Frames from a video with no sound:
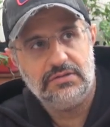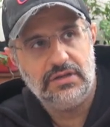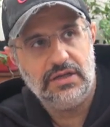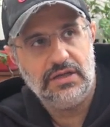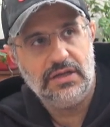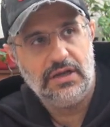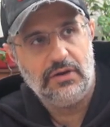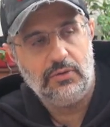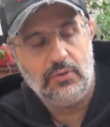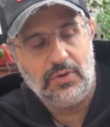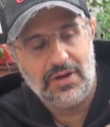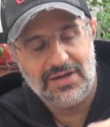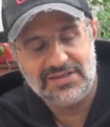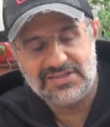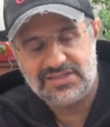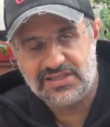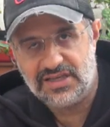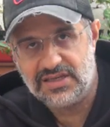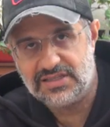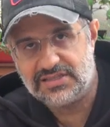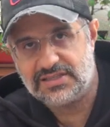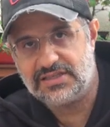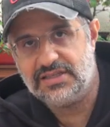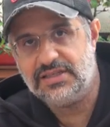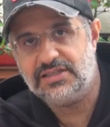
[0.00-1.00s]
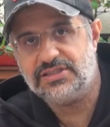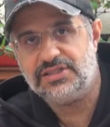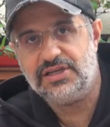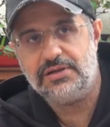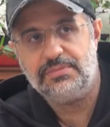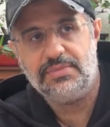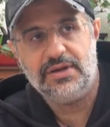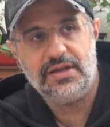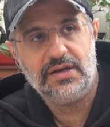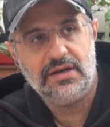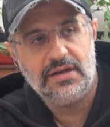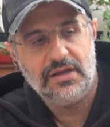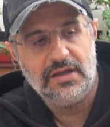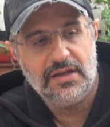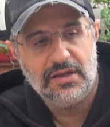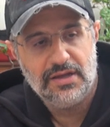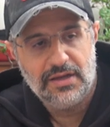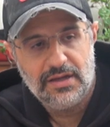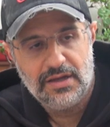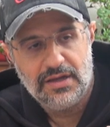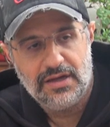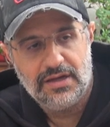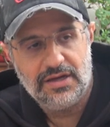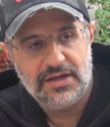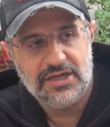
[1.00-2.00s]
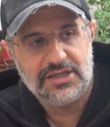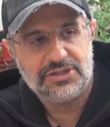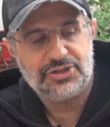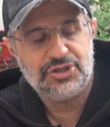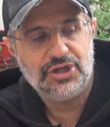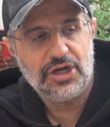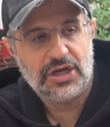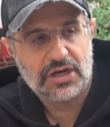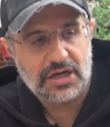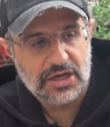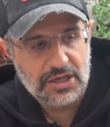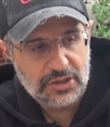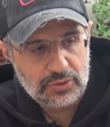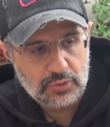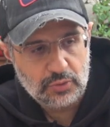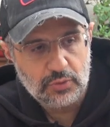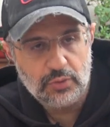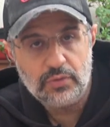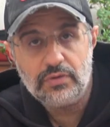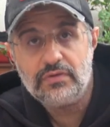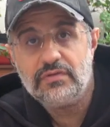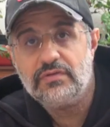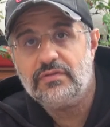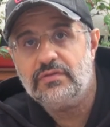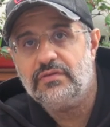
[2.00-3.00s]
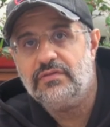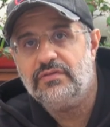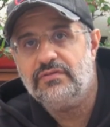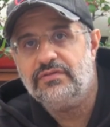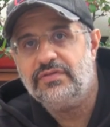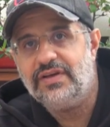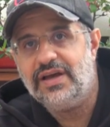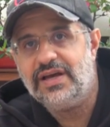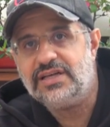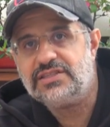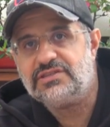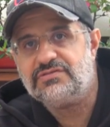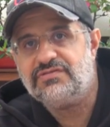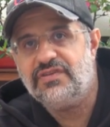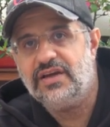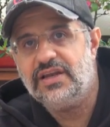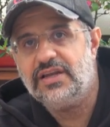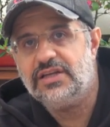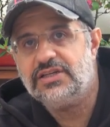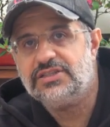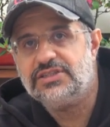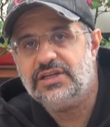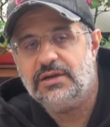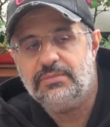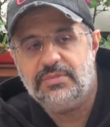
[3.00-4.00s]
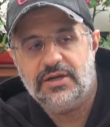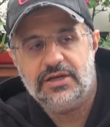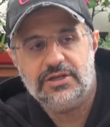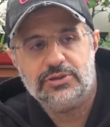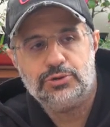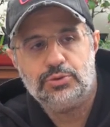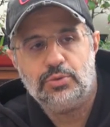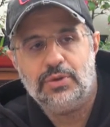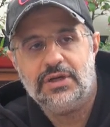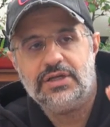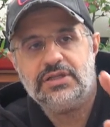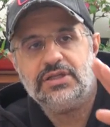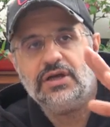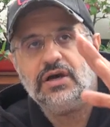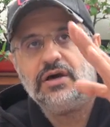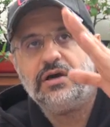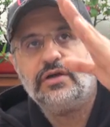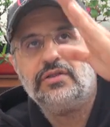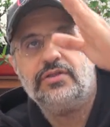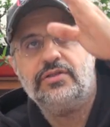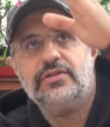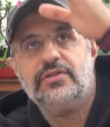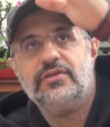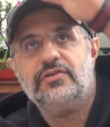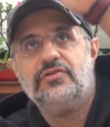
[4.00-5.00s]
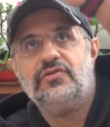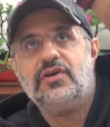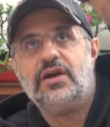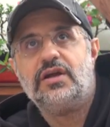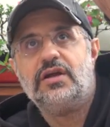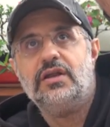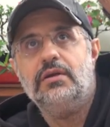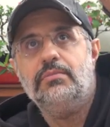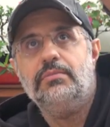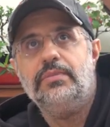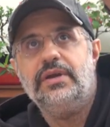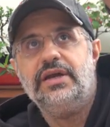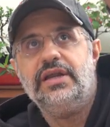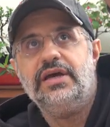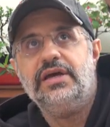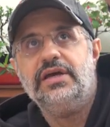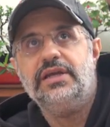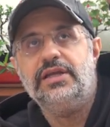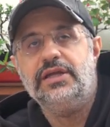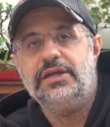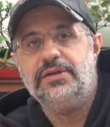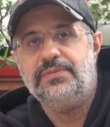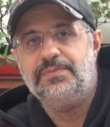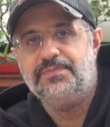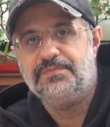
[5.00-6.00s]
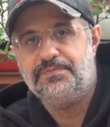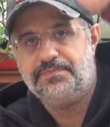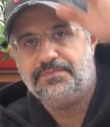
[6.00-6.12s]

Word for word: او اساس الجبل الاشجار اللي تكون في اسفل الجبل شوي تاخذ شكل منحني